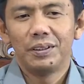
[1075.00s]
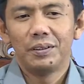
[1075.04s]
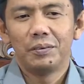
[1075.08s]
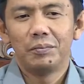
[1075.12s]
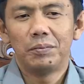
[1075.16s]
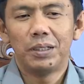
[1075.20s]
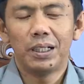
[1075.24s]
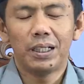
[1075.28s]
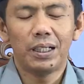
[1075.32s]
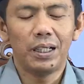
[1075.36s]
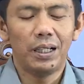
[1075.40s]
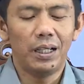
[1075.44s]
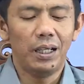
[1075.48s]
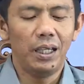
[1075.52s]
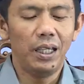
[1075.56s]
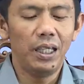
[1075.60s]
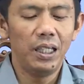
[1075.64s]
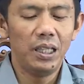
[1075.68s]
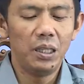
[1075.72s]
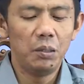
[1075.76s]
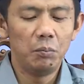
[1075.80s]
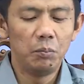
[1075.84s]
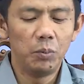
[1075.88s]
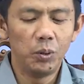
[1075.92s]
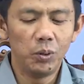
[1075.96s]
Maka
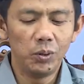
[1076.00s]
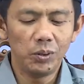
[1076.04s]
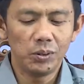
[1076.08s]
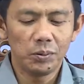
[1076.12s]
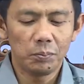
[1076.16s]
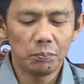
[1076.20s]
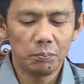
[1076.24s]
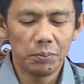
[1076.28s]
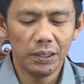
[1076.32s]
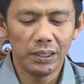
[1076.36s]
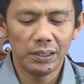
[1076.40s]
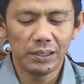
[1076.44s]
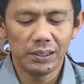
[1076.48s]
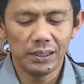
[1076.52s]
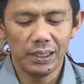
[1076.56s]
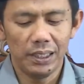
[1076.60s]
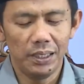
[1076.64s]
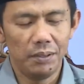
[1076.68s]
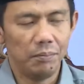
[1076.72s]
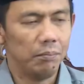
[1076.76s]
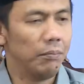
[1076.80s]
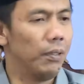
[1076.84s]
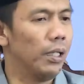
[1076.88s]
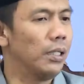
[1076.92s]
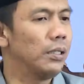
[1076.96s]
ilmu plus
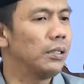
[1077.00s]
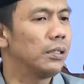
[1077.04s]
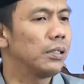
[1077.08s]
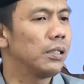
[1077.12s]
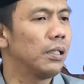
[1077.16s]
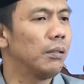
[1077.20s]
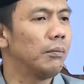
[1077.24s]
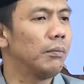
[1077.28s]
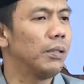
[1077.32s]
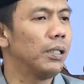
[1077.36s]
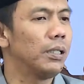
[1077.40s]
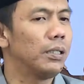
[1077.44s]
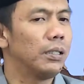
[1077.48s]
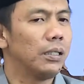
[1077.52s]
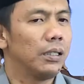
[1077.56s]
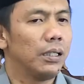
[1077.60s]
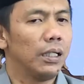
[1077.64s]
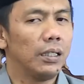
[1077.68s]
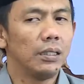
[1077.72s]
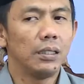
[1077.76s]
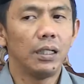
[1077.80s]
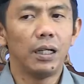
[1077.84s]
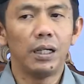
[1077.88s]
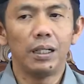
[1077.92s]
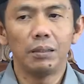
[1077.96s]
iman sama
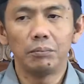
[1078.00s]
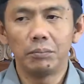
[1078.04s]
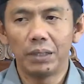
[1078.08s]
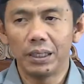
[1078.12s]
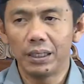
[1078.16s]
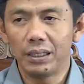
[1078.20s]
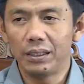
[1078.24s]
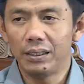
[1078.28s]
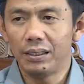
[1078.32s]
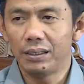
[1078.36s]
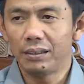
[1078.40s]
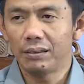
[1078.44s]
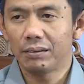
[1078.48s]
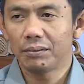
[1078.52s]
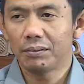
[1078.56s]
dengan amal.